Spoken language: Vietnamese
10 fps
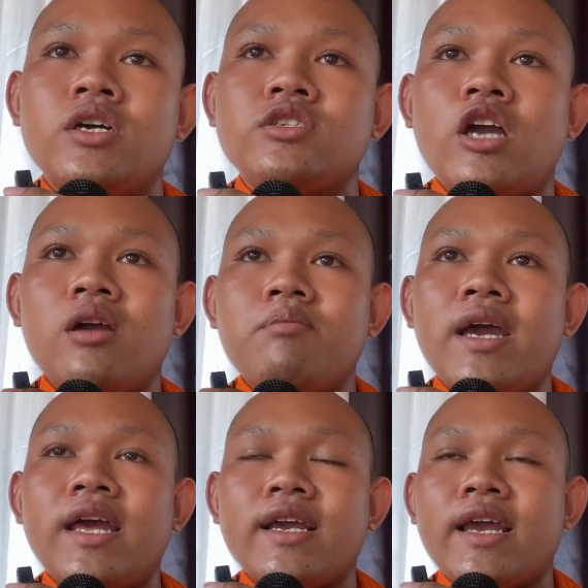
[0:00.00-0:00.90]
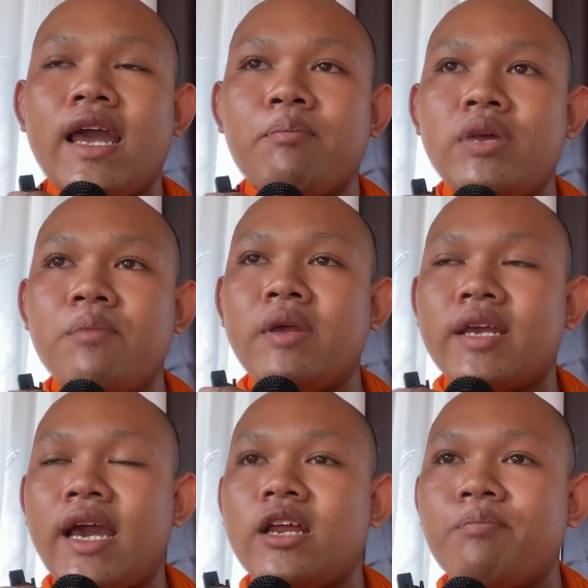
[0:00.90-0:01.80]
trong ban nạc áp hiệp bị
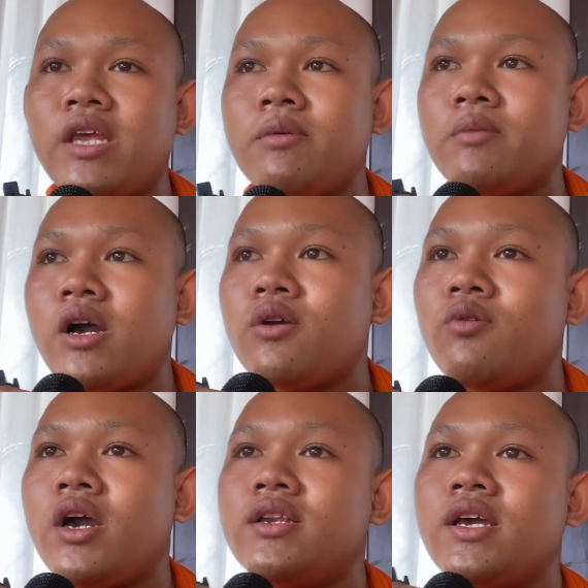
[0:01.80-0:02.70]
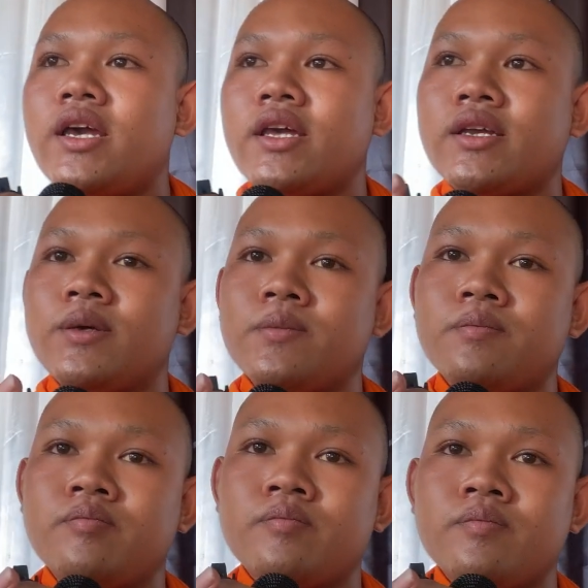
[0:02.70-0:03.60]
ca đập hiệp rồi bọc quát nữa này
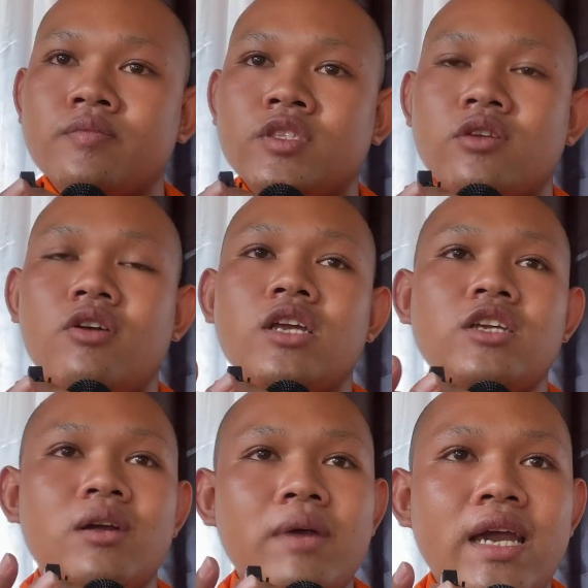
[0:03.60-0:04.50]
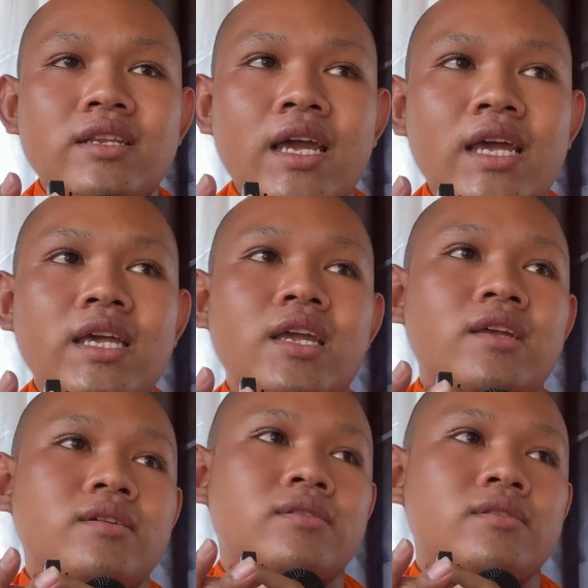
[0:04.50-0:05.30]
gọi trong ban tê